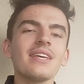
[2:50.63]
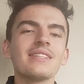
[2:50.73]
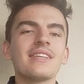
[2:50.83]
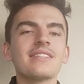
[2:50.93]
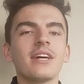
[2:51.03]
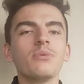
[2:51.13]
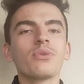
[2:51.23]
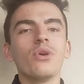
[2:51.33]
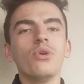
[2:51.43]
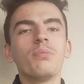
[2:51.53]
ça sera
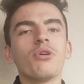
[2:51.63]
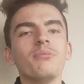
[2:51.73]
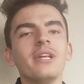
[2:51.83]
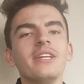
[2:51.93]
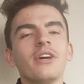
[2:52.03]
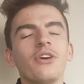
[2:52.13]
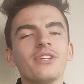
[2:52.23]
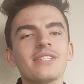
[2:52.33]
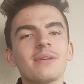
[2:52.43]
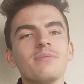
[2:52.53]
donc le premier lien en
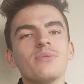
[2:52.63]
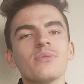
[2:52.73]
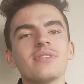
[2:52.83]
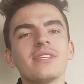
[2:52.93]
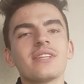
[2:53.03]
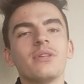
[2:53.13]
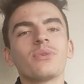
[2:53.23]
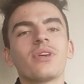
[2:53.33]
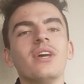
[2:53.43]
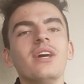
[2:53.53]
description, ça sera
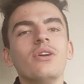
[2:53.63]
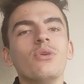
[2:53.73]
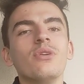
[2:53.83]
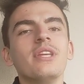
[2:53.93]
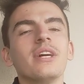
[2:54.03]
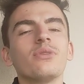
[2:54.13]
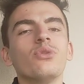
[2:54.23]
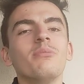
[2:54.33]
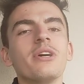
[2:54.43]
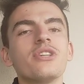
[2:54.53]
donc le lien
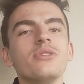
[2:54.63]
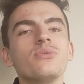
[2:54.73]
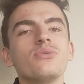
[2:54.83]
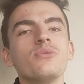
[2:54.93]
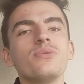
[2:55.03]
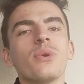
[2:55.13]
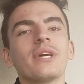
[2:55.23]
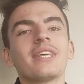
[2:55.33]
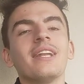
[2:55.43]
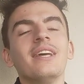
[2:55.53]
de ma chaîne YouTube sur
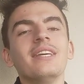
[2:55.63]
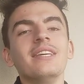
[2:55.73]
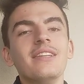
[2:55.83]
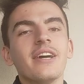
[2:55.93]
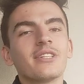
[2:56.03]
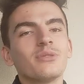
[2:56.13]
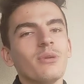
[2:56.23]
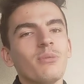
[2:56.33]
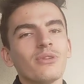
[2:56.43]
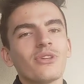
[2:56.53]
laquelle il y a
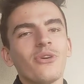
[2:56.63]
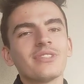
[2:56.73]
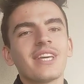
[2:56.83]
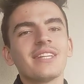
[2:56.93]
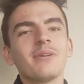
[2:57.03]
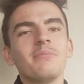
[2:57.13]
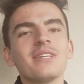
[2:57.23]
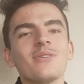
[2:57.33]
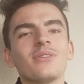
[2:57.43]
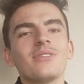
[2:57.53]
actuellement 34
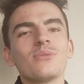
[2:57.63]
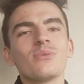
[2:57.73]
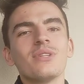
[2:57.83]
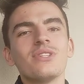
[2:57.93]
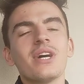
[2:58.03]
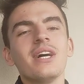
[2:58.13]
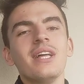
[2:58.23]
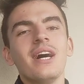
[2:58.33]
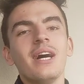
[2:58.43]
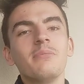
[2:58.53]
personnes qui se sont déjà
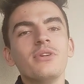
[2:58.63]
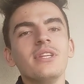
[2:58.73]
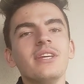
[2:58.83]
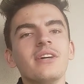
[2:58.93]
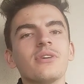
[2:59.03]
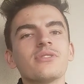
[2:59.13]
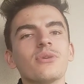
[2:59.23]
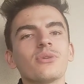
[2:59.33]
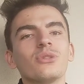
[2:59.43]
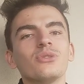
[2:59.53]
Abonné euh,
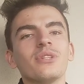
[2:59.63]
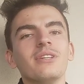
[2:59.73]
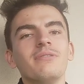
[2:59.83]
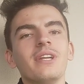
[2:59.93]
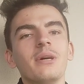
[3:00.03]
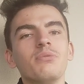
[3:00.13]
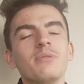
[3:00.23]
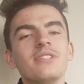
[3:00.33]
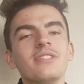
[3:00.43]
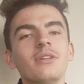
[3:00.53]
sans que je n'en ai fait la
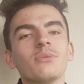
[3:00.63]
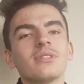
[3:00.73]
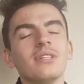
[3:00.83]
publicité. Donc